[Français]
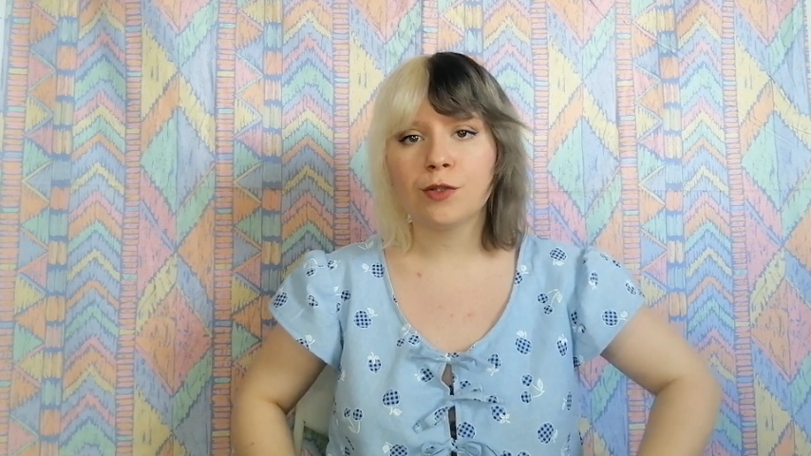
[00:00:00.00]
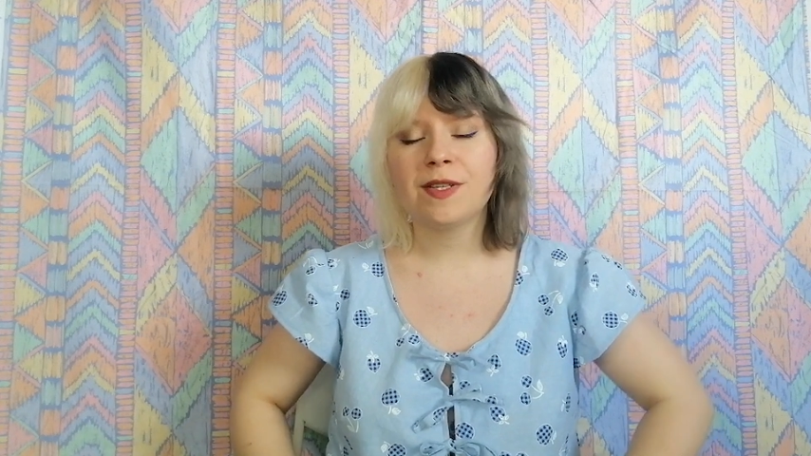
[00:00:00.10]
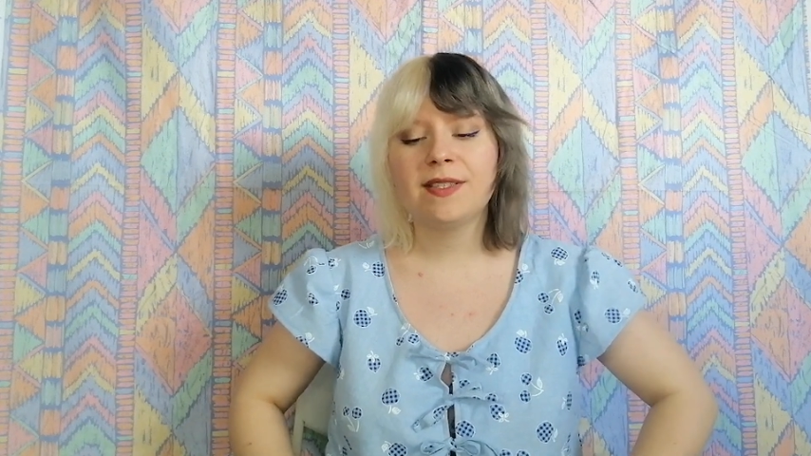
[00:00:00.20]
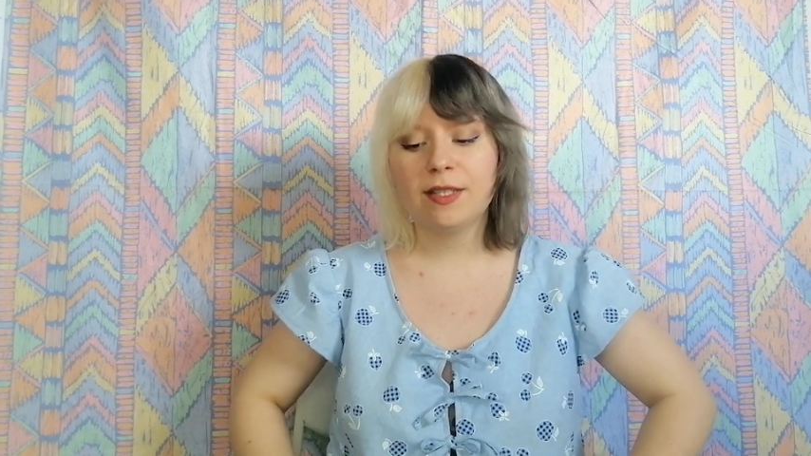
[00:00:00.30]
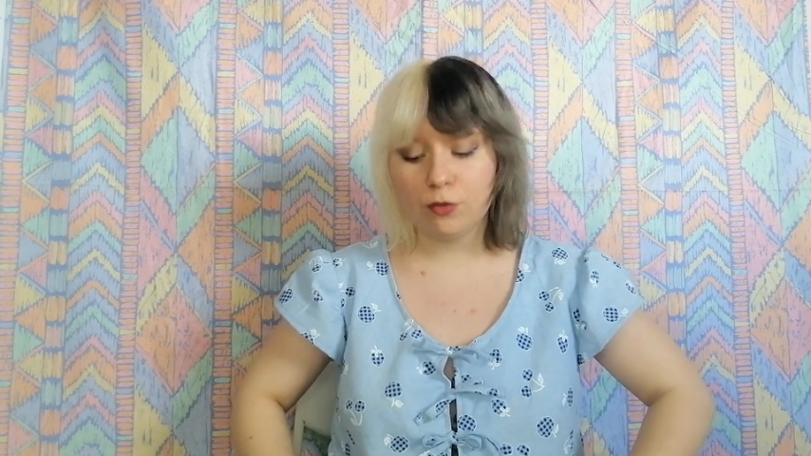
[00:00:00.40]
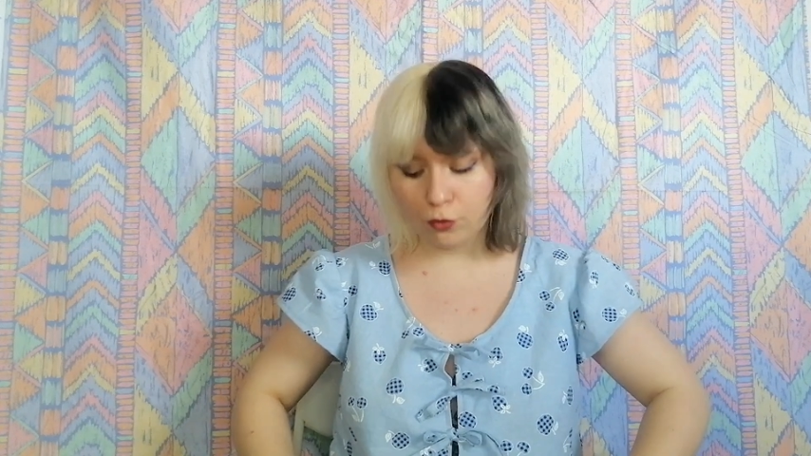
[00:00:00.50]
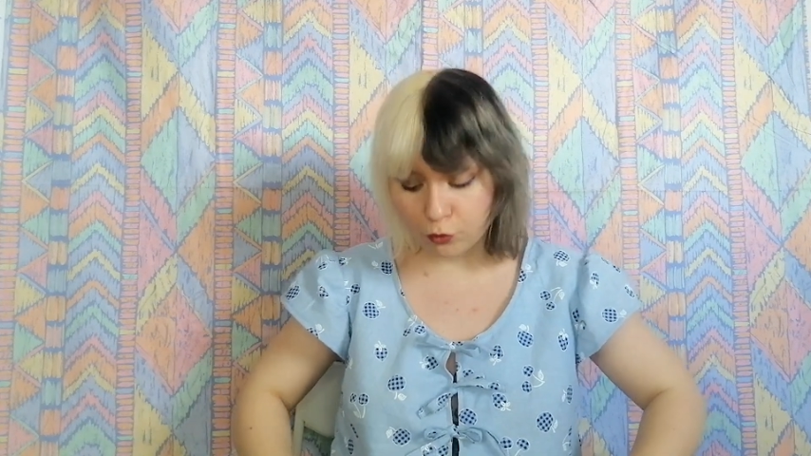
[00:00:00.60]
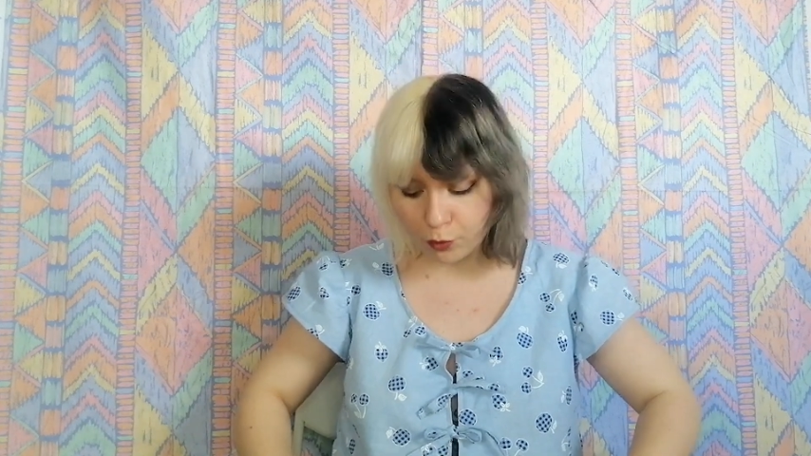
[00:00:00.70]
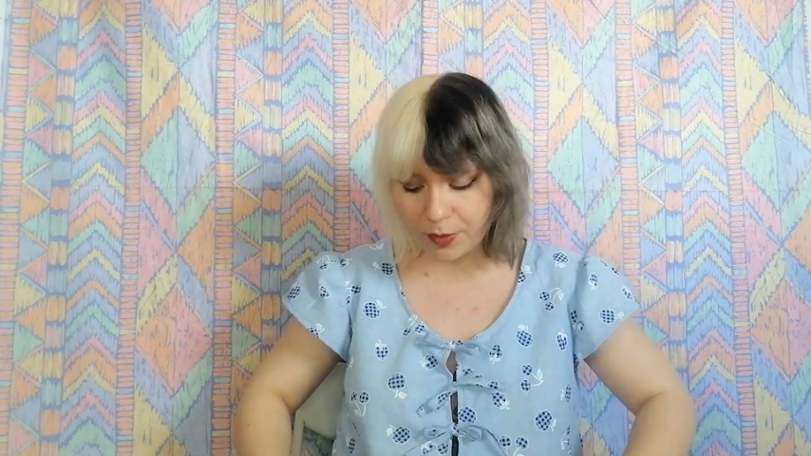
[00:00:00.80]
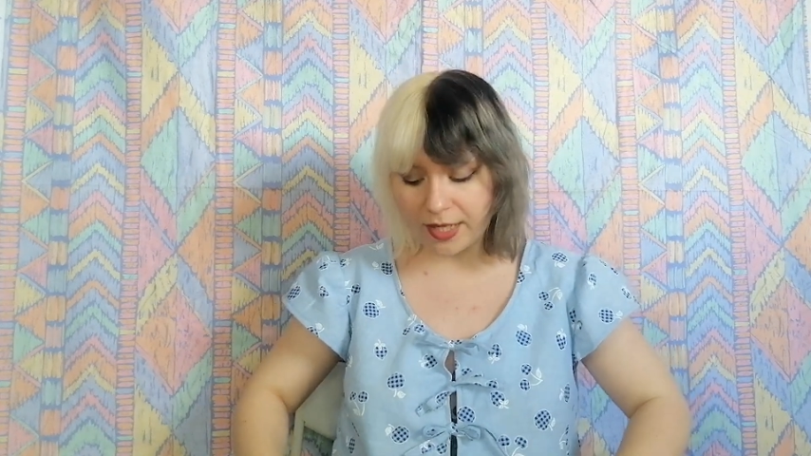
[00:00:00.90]
Je vais essayer de
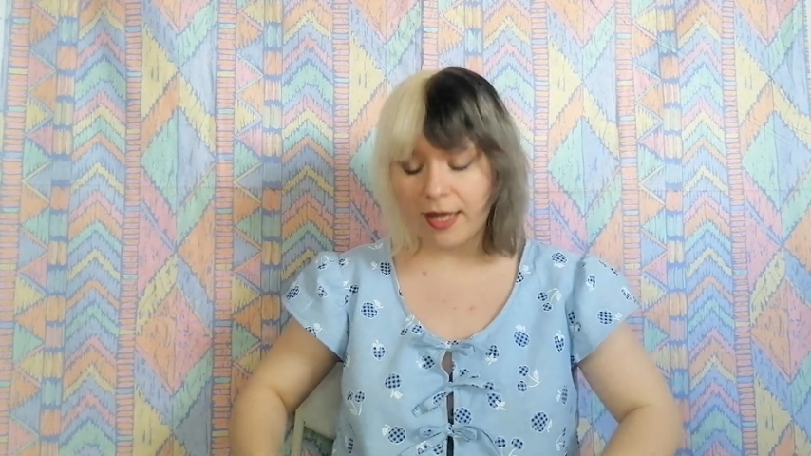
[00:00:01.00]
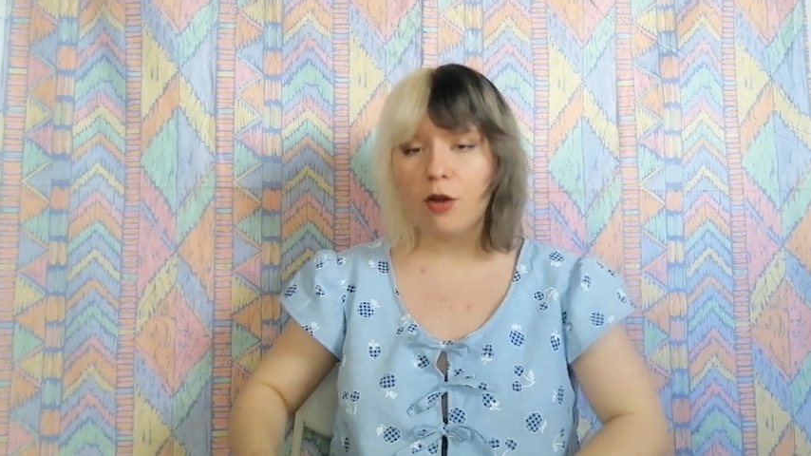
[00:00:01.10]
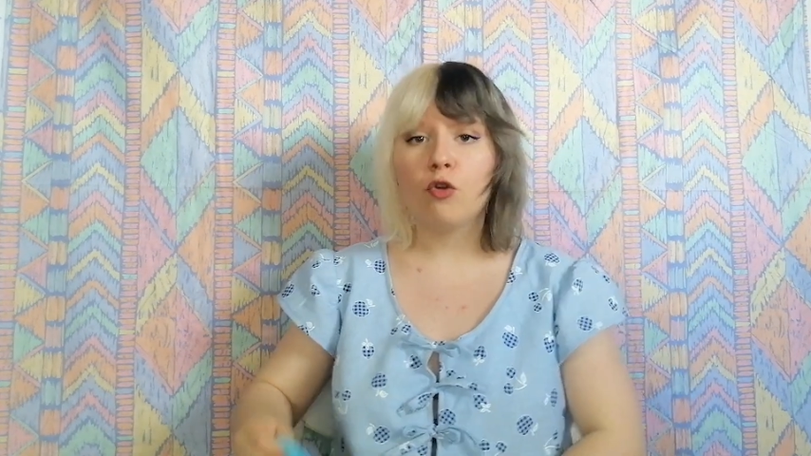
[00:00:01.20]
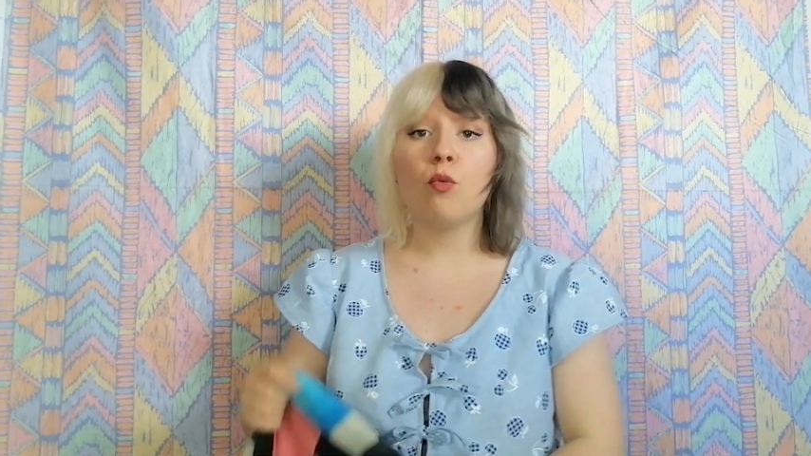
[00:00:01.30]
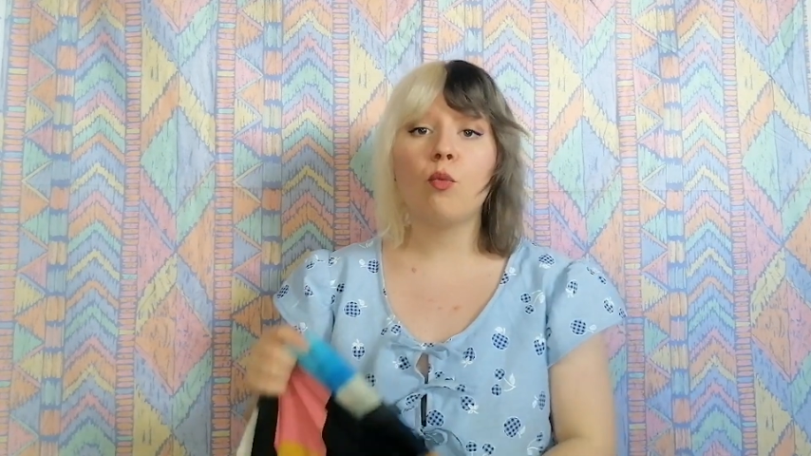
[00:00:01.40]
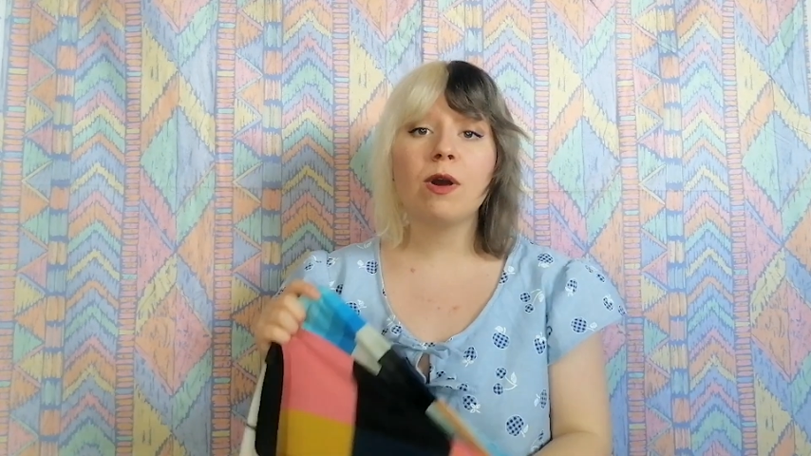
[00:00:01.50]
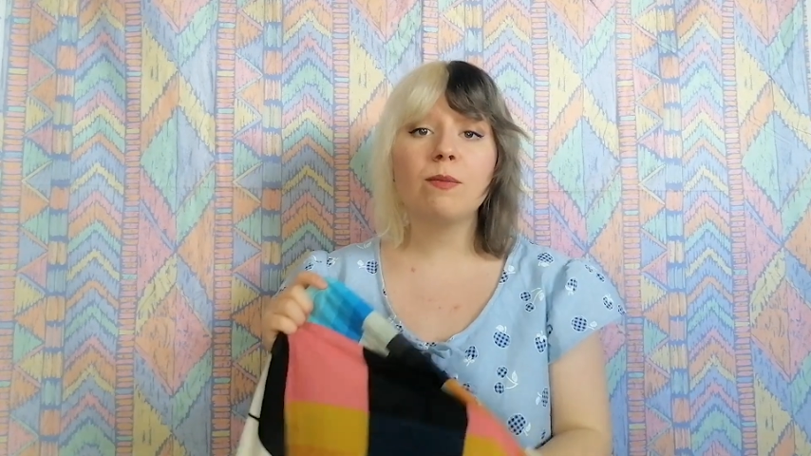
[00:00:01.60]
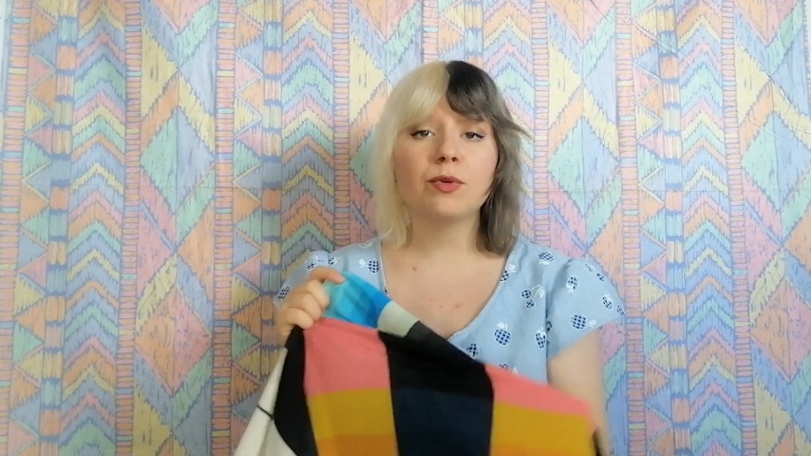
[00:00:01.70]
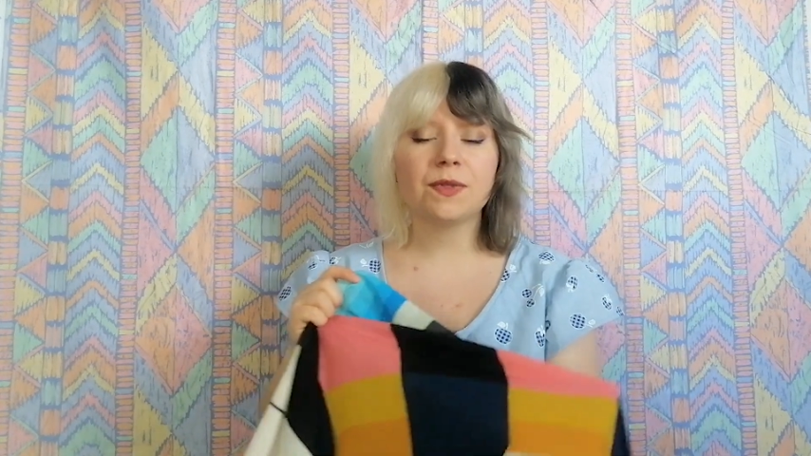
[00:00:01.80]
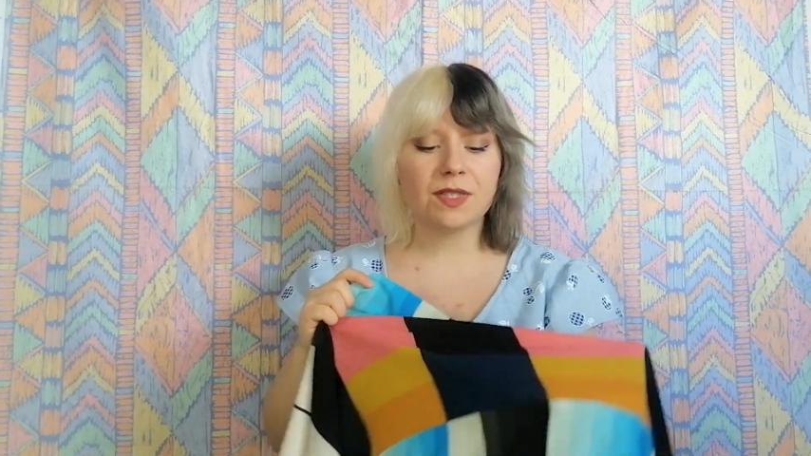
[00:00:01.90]
couper le
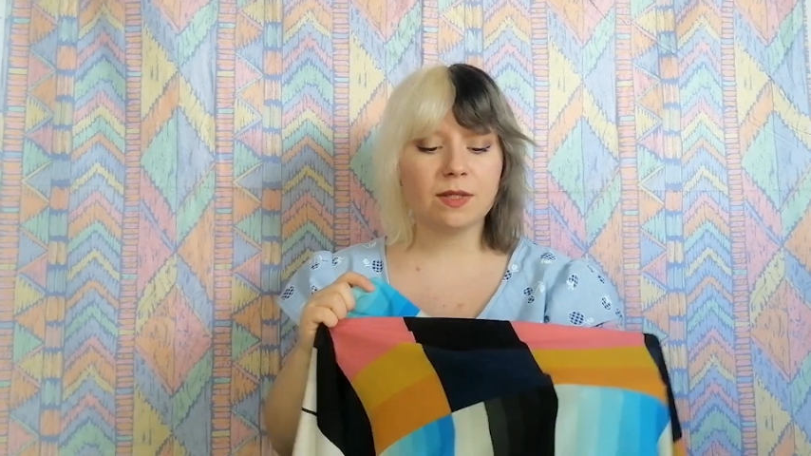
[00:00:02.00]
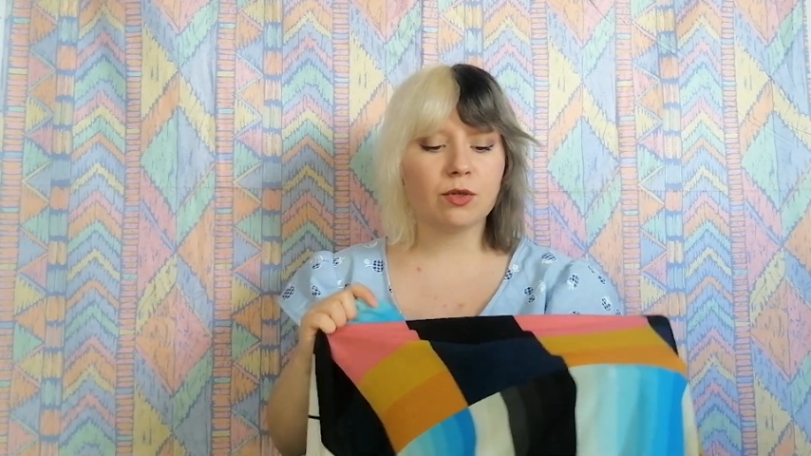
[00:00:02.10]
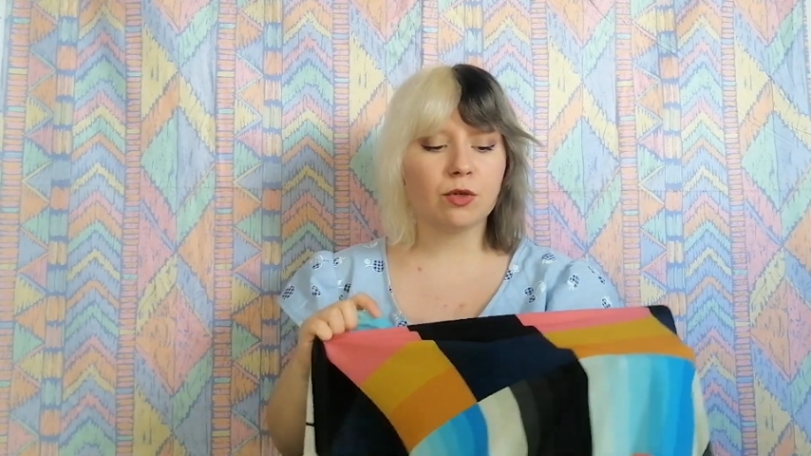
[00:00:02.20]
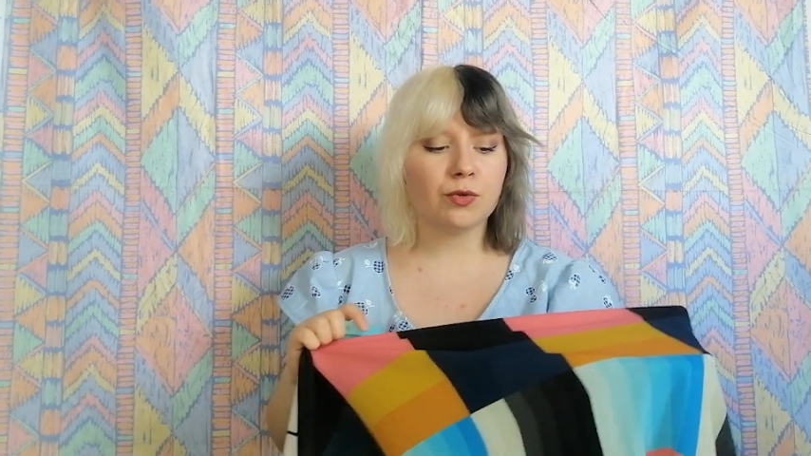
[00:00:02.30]
moins possible